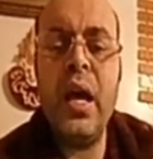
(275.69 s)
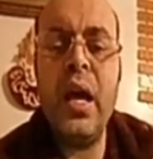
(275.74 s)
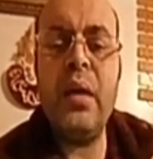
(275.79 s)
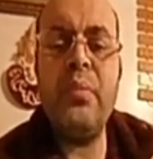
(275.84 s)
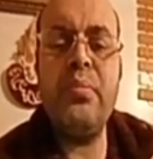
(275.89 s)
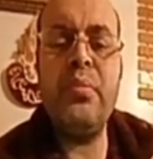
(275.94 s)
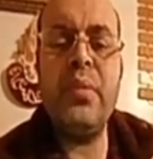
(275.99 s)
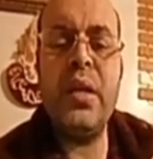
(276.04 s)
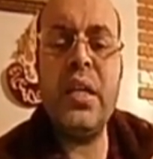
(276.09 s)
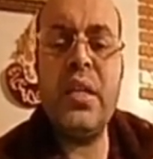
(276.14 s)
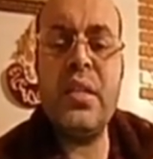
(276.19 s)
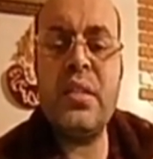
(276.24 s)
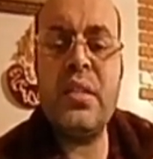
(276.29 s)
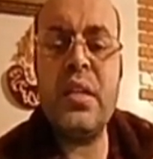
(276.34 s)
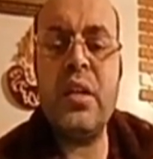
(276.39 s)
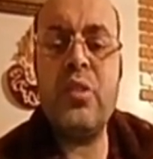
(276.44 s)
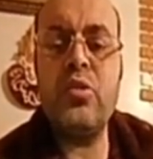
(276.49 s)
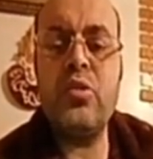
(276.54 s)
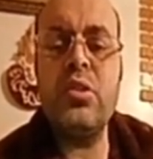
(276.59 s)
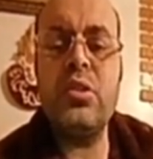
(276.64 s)
أما
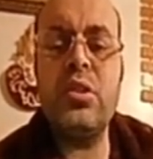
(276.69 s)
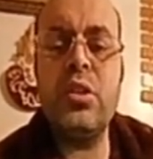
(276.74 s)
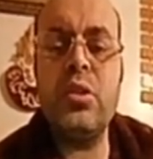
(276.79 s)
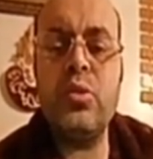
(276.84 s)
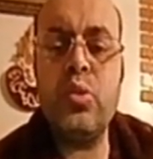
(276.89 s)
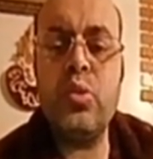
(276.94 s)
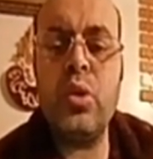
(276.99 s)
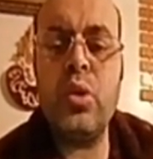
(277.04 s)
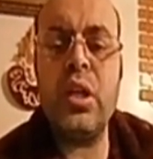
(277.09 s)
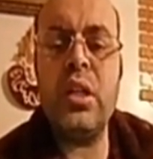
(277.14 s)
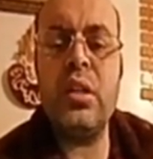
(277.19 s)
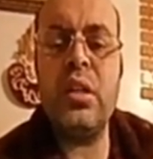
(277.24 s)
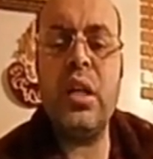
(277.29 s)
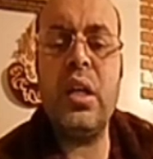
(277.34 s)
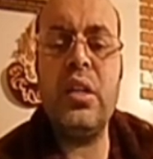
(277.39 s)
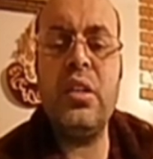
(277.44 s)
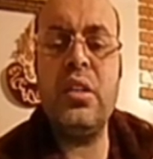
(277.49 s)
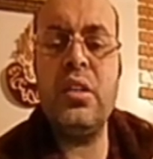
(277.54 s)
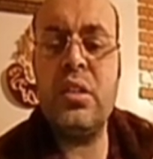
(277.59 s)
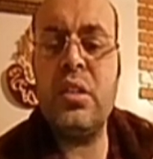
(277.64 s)
إذا كنت
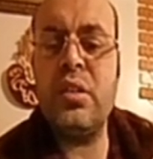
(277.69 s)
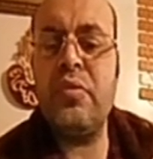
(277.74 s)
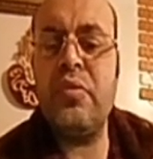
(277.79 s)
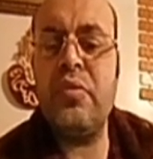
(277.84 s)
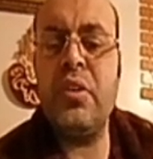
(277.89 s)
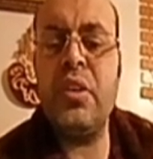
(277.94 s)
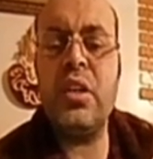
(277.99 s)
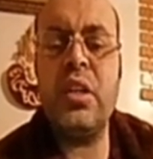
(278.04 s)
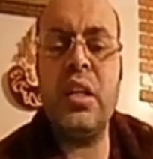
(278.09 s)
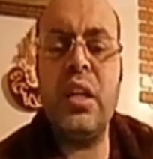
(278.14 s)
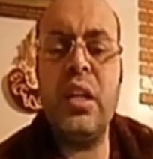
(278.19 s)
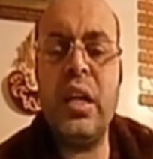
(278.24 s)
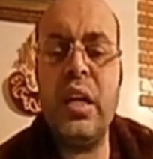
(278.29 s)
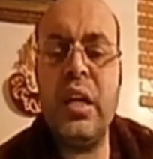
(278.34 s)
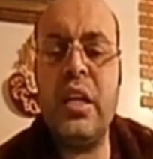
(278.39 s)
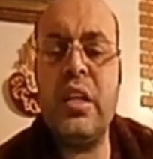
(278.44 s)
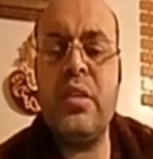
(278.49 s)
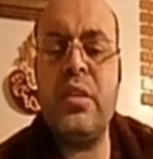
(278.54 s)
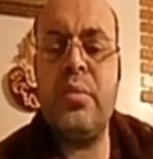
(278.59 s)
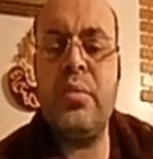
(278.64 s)
ترضعين طفلك
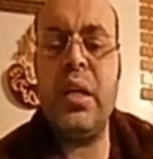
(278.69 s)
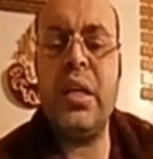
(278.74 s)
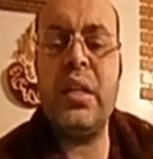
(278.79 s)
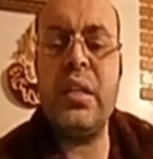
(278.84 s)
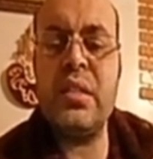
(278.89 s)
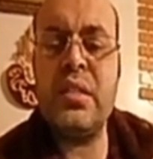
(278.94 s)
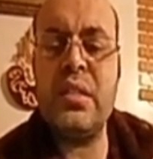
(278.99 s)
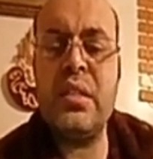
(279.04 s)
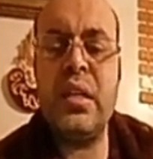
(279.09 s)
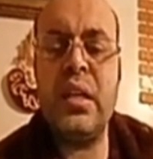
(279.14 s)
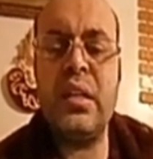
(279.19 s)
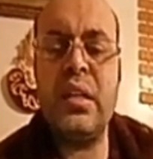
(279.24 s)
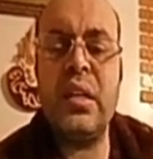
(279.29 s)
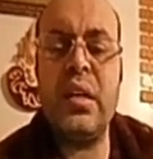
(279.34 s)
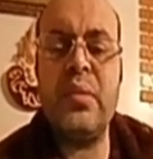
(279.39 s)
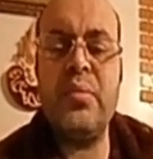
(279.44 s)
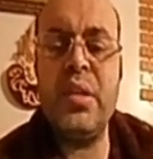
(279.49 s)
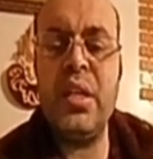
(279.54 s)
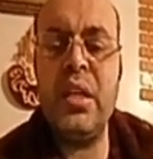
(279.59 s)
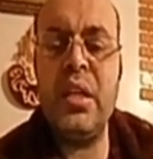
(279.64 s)
لا يجب أن
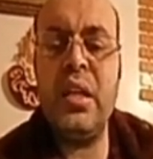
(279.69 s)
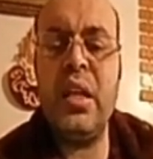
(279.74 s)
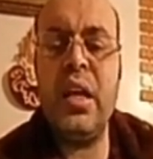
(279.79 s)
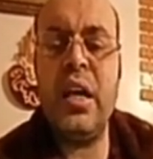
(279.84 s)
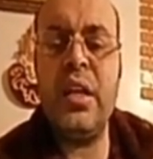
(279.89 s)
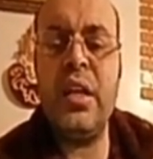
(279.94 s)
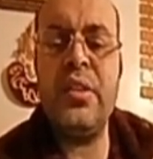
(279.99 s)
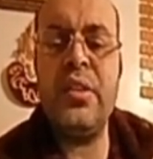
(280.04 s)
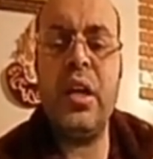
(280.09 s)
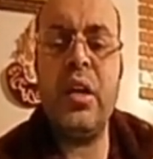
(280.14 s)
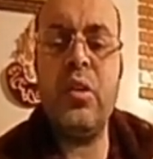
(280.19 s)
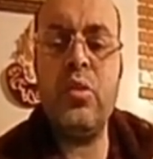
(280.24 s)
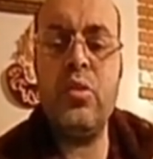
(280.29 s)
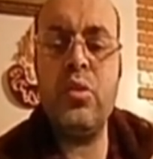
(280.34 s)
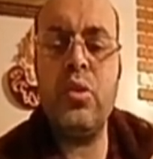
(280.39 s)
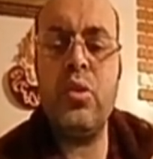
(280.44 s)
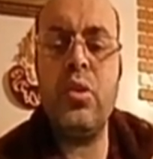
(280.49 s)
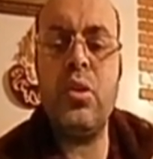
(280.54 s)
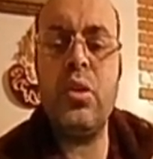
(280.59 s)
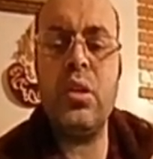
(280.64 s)
تستخدميه
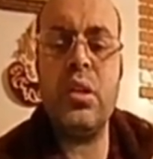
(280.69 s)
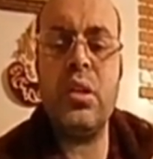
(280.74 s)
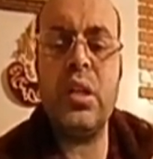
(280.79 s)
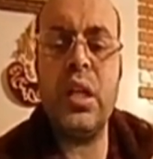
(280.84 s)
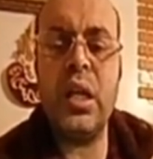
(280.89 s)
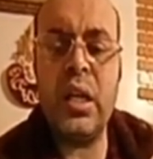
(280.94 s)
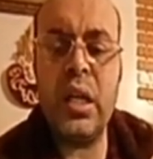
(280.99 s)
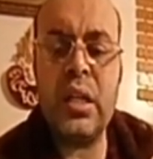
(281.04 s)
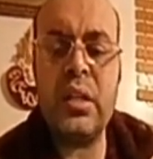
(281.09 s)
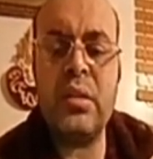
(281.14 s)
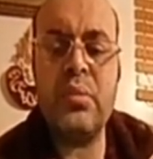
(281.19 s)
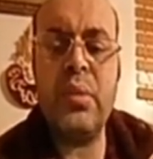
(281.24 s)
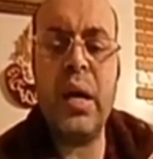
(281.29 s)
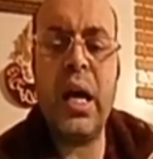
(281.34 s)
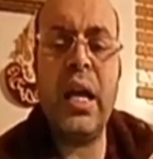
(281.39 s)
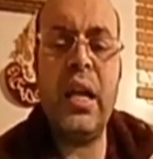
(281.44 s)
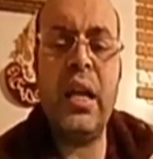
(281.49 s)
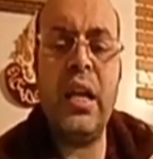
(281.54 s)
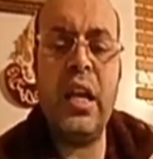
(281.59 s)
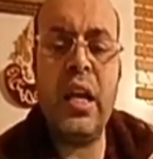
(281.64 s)
لأنه يختلط
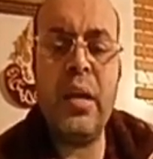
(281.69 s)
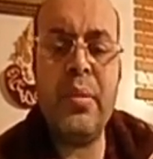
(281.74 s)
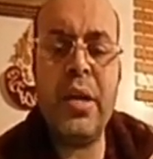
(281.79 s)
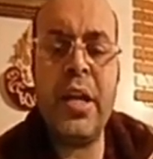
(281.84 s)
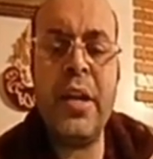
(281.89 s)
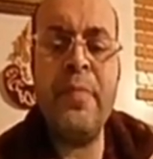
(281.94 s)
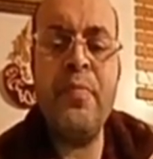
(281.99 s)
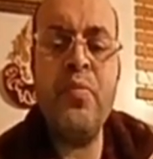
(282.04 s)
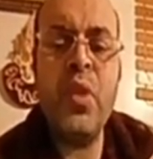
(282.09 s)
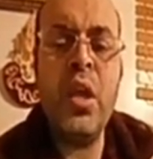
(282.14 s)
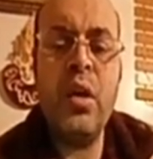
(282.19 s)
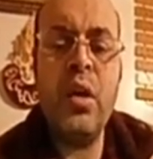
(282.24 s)
مع اللبن